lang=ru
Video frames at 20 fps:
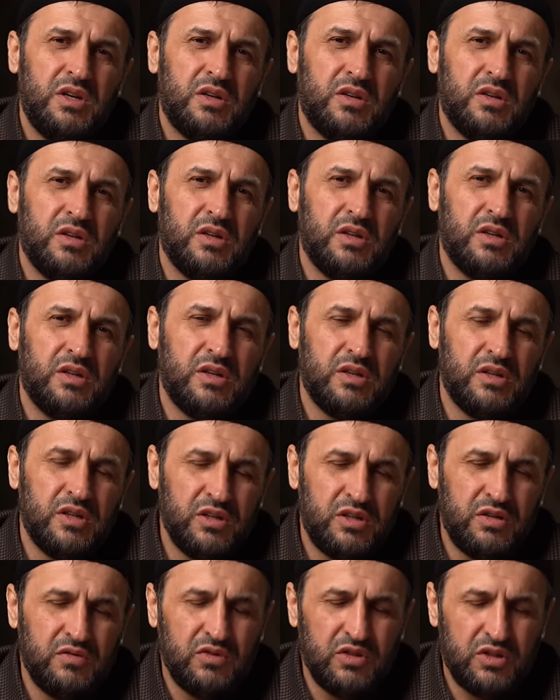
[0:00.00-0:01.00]
э,
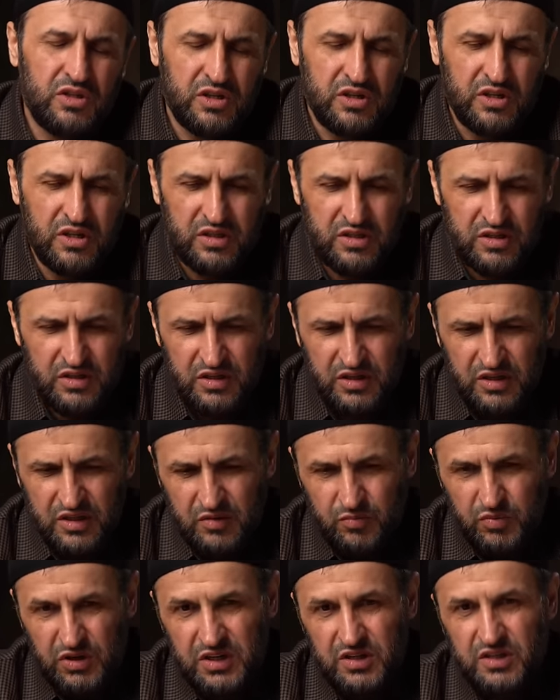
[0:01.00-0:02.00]
найти в интернете.
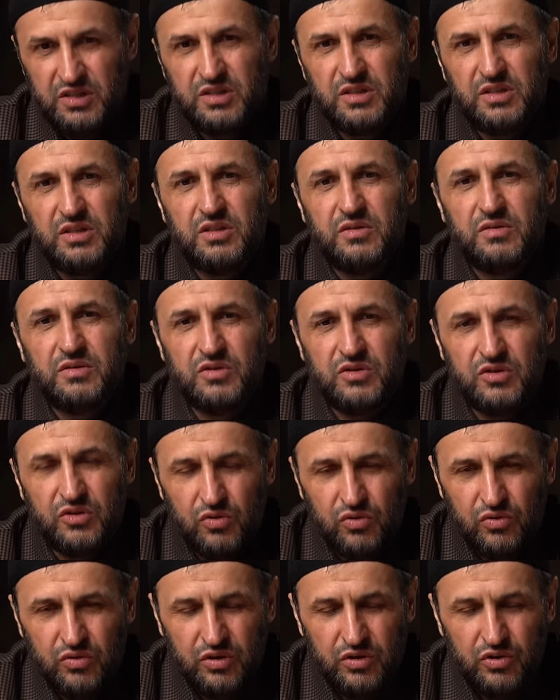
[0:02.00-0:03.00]
Это полезные
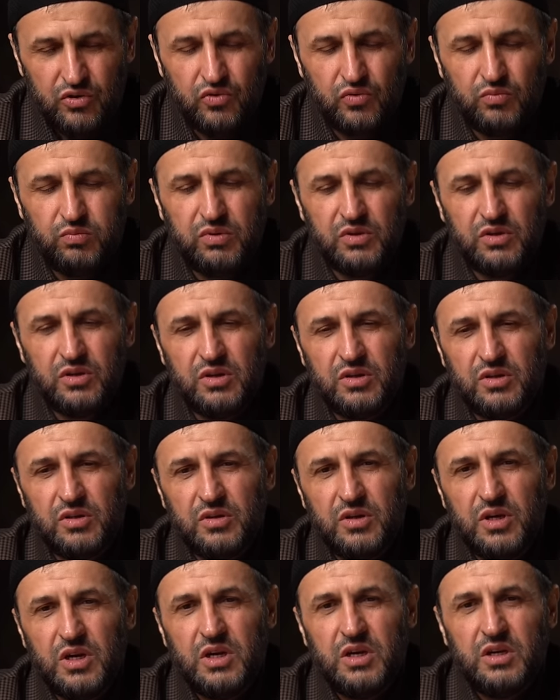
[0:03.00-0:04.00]
зеленые
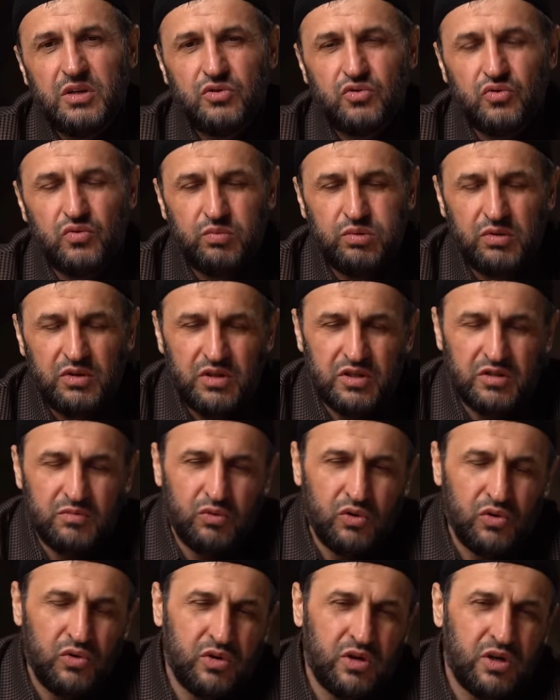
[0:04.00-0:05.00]
супы, супы из
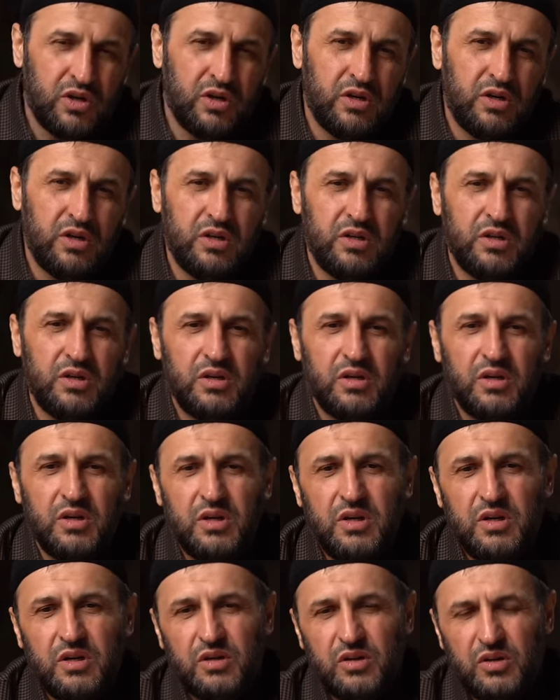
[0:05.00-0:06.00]
брокколи,
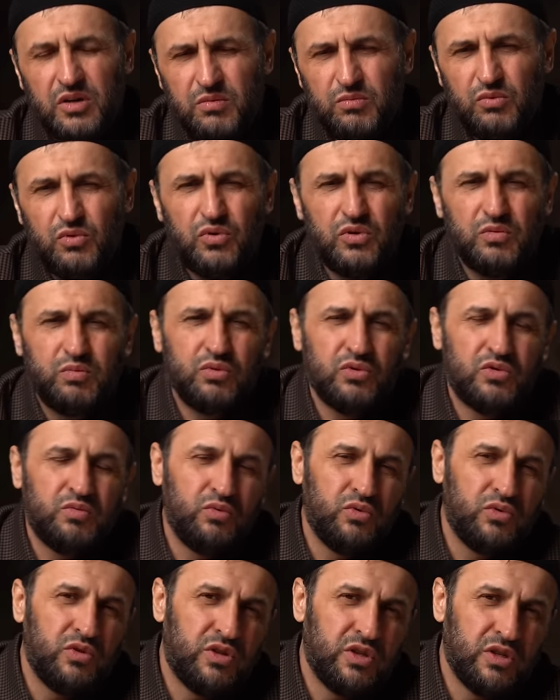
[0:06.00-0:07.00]
грибной пусть
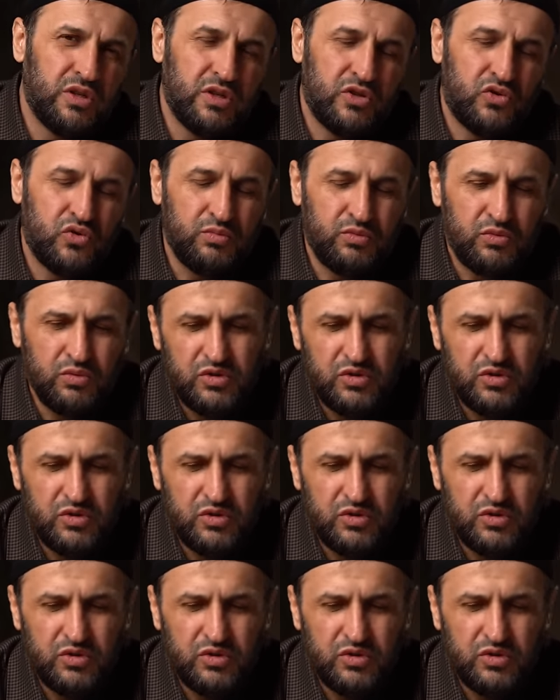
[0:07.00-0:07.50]
будет этот суп.